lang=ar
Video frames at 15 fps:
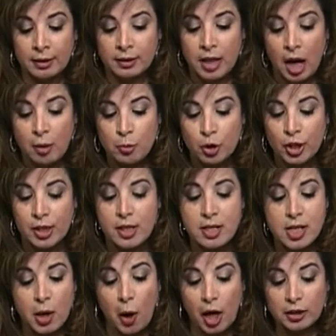اقتحموا
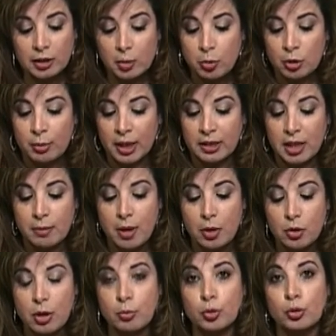الكنيسه وحطموا المكتبه
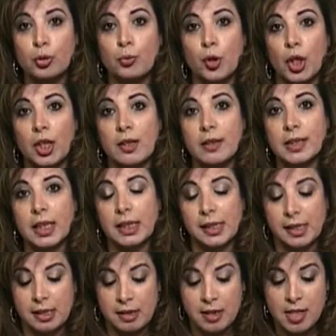ورموا طوب وحجاره داخل
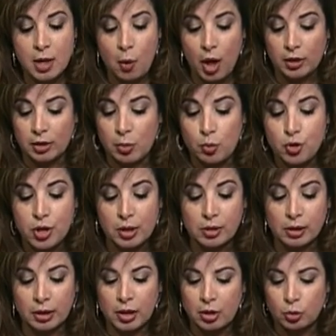الكنيسه وحطموا
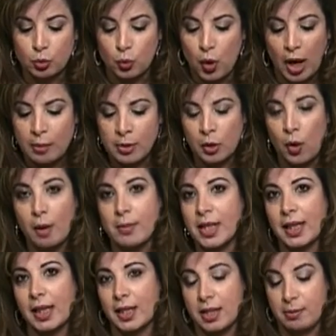صيدليات وعملوا
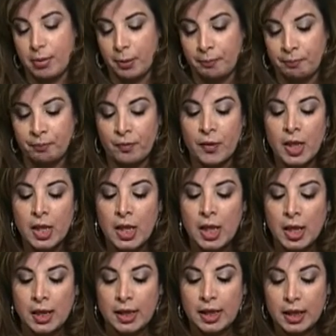عمايل غريبه
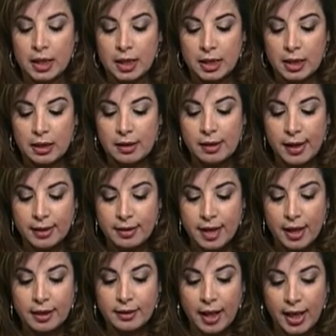نيجي
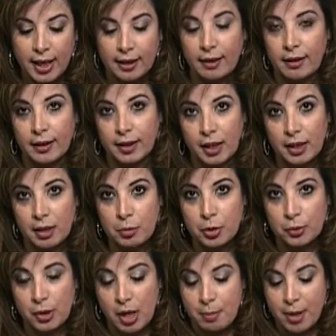لثالث حاجه يعني هنا
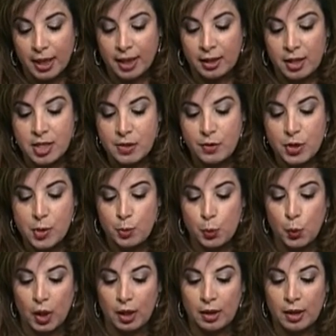بنقول اربع كنائس في
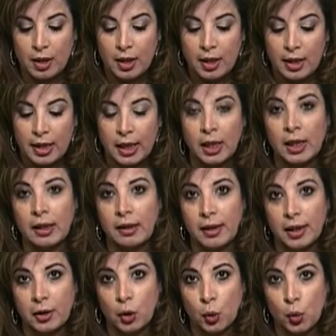اسبوع
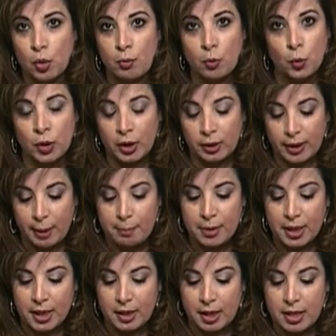الهجوم واللي جنب
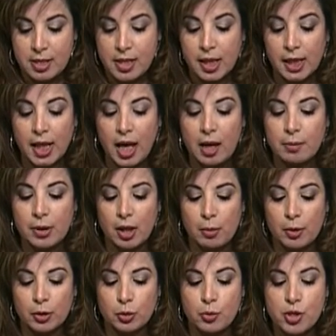الكنائس خناقه بين
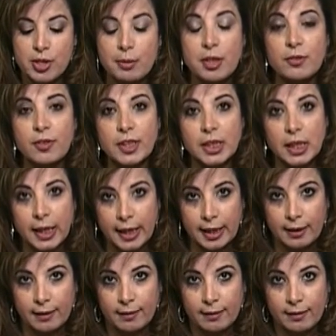قباط ومسلمين في
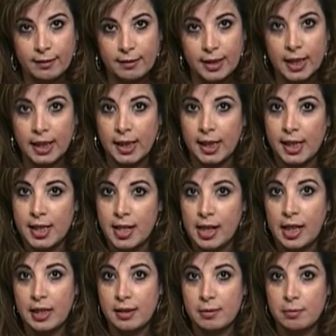الدخيله اللي هي
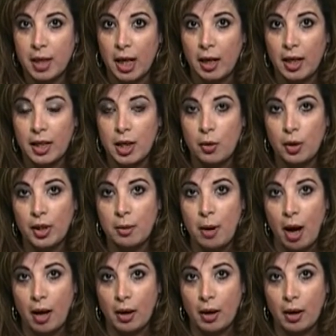كانت معانا واحنا